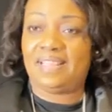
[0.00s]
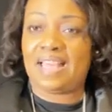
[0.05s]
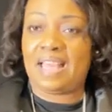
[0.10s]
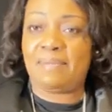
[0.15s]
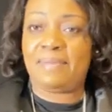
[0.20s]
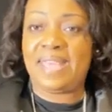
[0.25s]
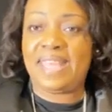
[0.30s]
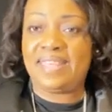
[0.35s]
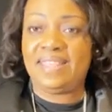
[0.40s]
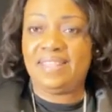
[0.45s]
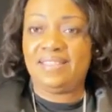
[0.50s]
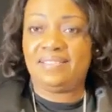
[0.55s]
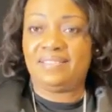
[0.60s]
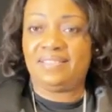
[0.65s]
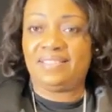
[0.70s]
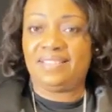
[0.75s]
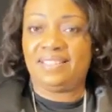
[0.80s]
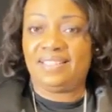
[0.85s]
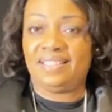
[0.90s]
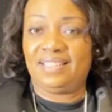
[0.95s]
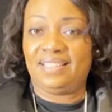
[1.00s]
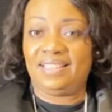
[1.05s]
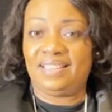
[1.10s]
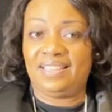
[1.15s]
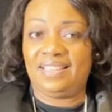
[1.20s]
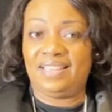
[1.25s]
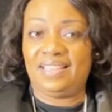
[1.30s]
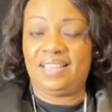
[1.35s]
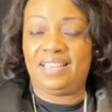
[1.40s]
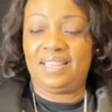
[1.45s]
Amen.
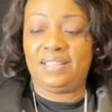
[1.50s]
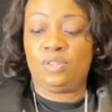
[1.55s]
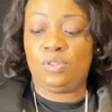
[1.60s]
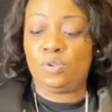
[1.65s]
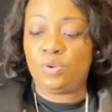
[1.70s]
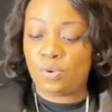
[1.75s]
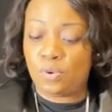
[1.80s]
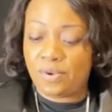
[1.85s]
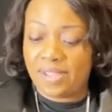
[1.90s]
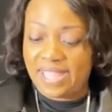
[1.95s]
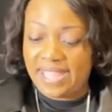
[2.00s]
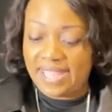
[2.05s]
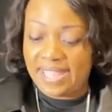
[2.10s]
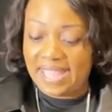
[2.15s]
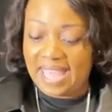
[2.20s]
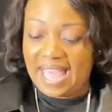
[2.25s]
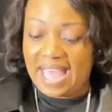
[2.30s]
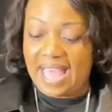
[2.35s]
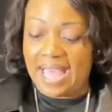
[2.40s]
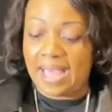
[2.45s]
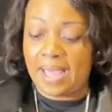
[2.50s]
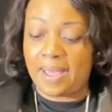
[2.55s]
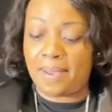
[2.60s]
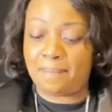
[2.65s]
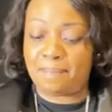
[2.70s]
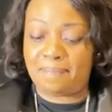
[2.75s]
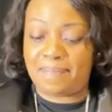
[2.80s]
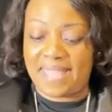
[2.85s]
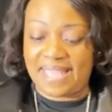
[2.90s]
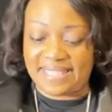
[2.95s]
Noé a
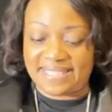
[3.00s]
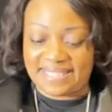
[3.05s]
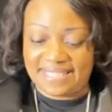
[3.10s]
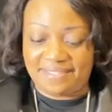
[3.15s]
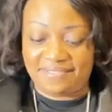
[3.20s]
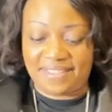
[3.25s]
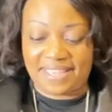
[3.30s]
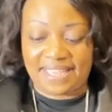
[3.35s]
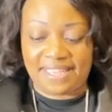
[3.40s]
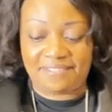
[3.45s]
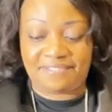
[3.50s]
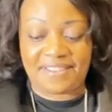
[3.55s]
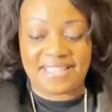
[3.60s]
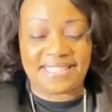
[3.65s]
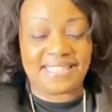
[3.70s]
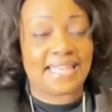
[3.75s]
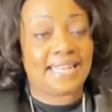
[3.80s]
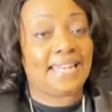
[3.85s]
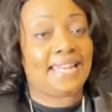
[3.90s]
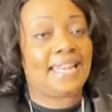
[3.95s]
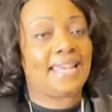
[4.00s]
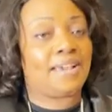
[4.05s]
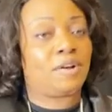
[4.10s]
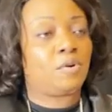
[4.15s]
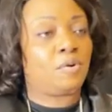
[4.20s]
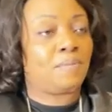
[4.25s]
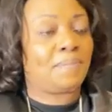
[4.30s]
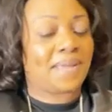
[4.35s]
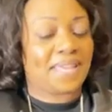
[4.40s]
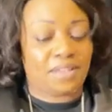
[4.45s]
persévéré face à
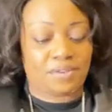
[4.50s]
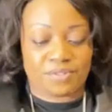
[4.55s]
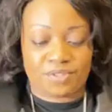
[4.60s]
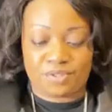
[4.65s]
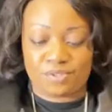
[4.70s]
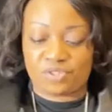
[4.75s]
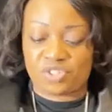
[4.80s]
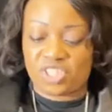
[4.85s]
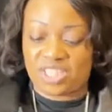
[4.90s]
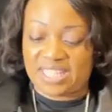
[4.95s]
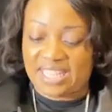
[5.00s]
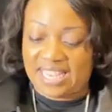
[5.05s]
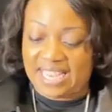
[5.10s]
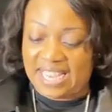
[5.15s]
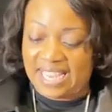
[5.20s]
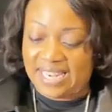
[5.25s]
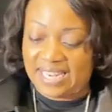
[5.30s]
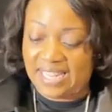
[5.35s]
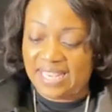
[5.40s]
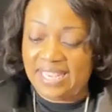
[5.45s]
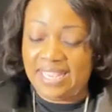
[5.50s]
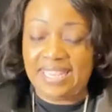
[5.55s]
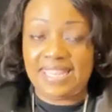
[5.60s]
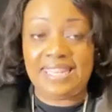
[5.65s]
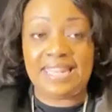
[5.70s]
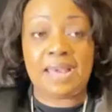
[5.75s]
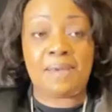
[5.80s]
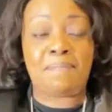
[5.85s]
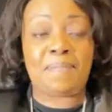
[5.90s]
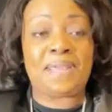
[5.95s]
l'incompréhension générale.
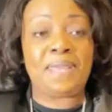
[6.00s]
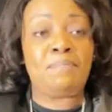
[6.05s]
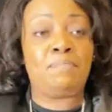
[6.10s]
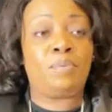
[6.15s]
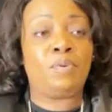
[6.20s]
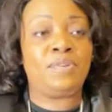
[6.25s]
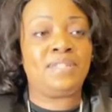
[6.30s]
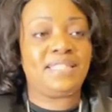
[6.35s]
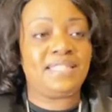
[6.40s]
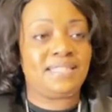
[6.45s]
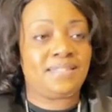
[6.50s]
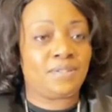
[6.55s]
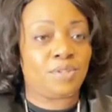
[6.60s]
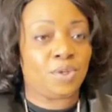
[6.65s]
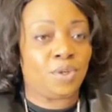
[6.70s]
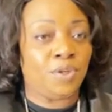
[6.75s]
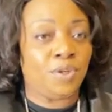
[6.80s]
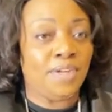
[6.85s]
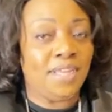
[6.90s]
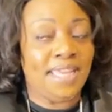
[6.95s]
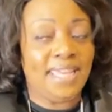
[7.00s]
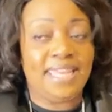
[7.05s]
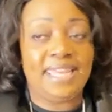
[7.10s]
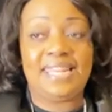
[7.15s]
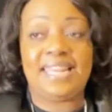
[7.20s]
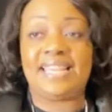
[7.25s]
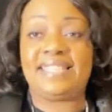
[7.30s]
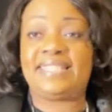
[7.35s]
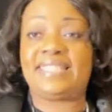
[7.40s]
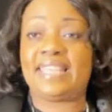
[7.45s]
Il a pris position,
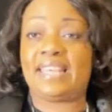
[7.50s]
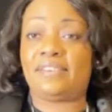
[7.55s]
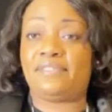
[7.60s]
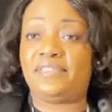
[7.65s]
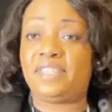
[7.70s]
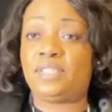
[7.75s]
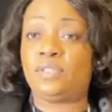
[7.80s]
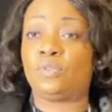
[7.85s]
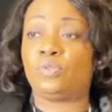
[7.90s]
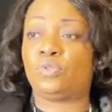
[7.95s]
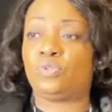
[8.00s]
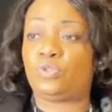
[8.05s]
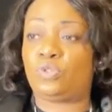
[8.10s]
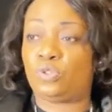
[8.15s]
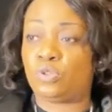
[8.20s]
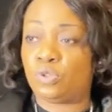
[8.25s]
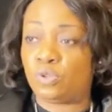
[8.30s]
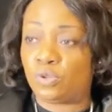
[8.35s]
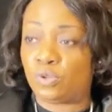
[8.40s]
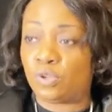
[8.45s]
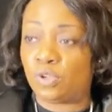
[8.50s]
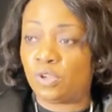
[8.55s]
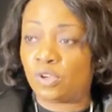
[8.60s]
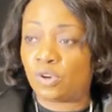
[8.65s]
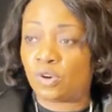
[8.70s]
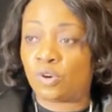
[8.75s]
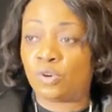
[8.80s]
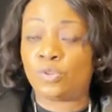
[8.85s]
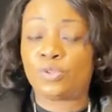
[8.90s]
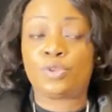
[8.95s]
il a servi son Dieu
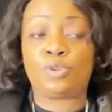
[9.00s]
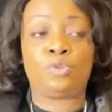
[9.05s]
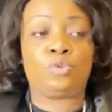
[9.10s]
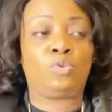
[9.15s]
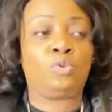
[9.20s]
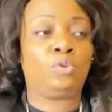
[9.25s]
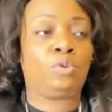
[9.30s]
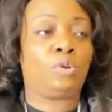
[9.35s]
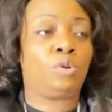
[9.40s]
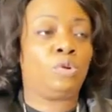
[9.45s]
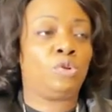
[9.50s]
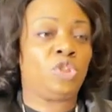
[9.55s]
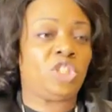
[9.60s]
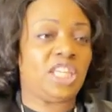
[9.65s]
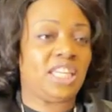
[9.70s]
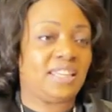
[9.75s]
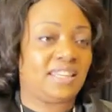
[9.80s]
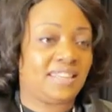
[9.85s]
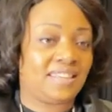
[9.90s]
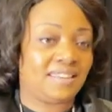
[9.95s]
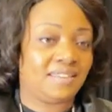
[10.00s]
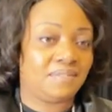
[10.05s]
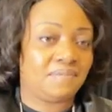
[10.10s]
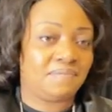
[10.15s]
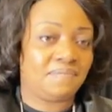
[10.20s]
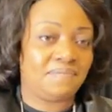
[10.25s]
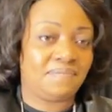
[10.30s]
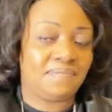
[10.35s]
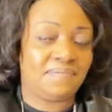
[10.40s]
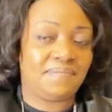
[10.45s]
contre toute logique.
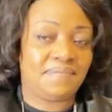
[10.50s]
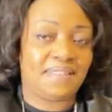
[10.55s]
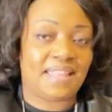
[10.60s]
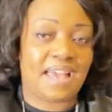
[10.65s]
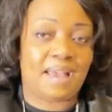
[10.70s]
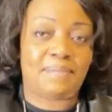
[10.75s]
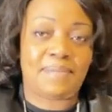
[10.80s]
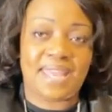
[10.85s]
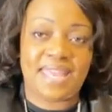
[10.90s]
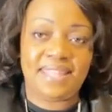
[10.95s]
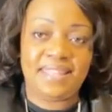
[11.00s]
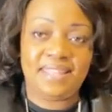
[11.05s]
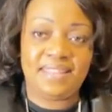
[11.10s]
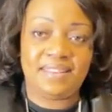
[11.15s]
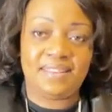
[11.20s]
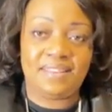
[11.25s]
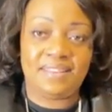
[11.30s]
Amen